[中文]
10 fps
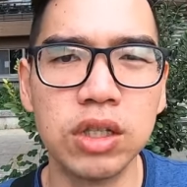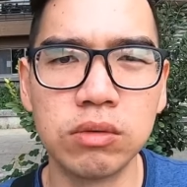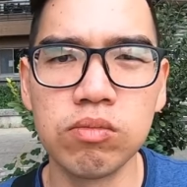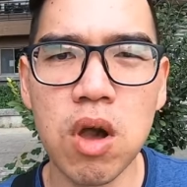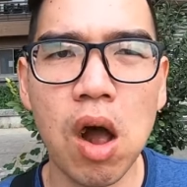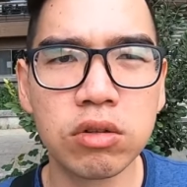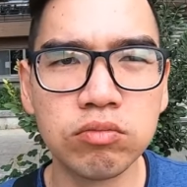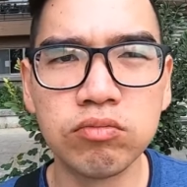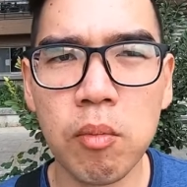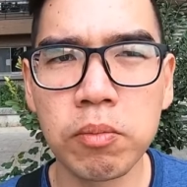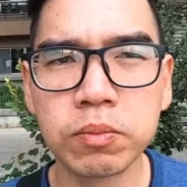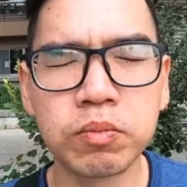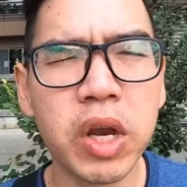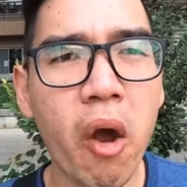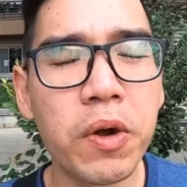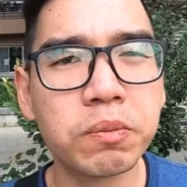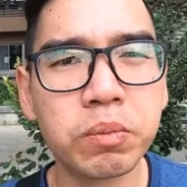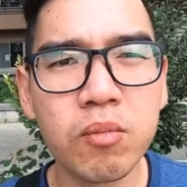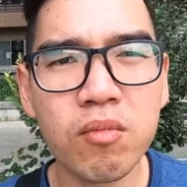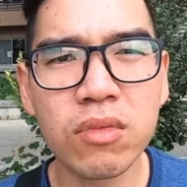所以它没有像有些人会去炒那
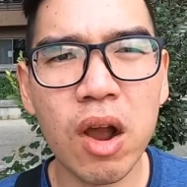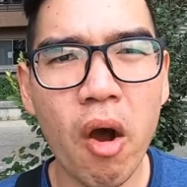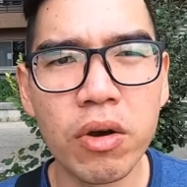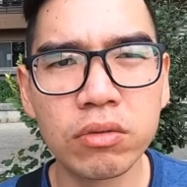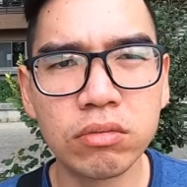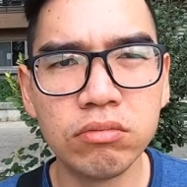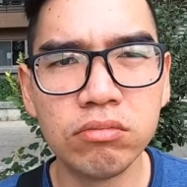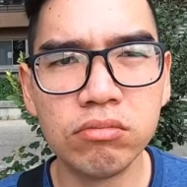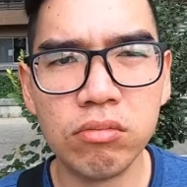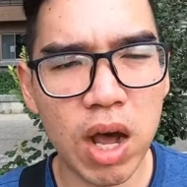个甜酸菜、咸